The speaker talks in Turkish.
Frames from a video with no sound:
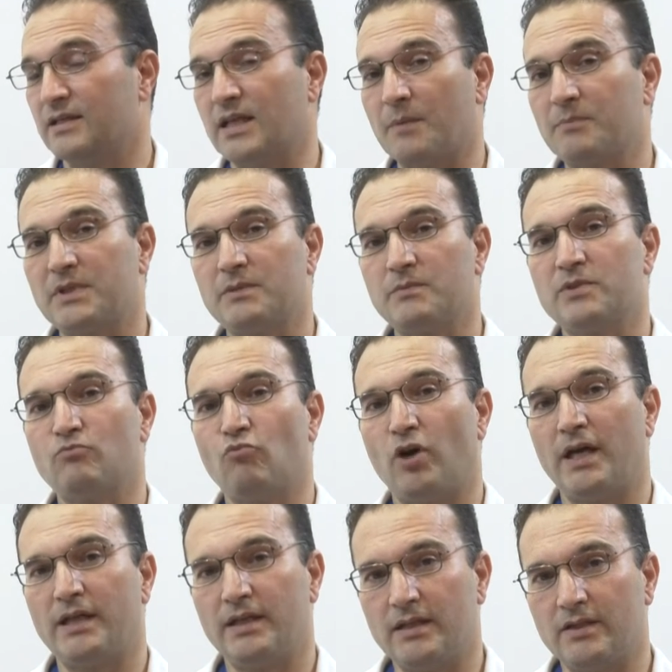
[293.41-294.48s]
yaptığımız
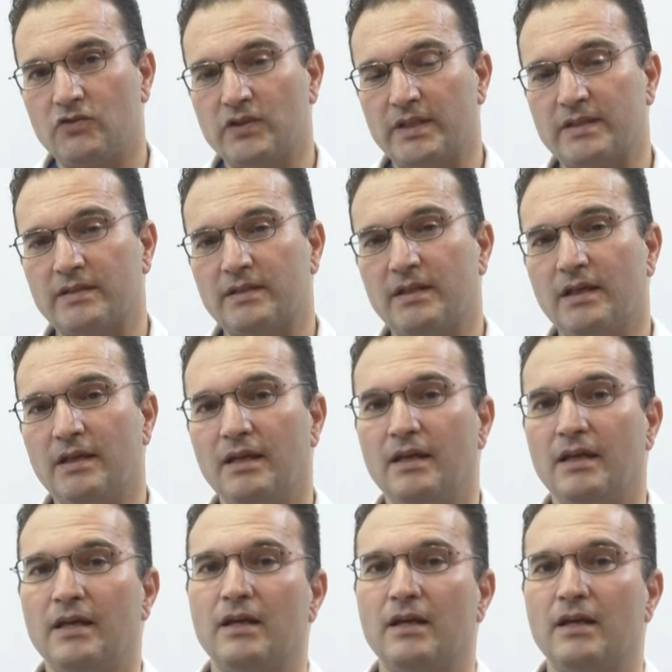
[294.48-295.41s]
muayene neticesinde